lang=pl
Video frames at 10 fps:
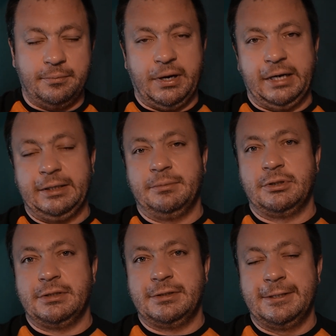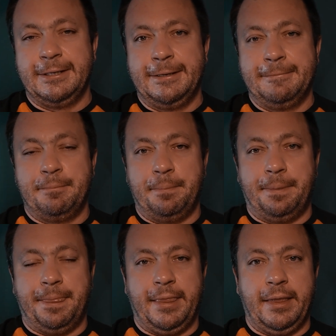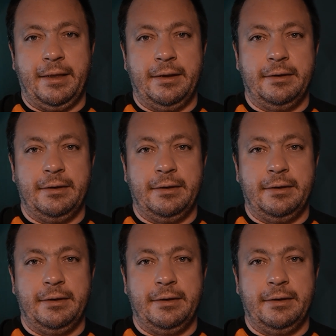pchany przez mm, e,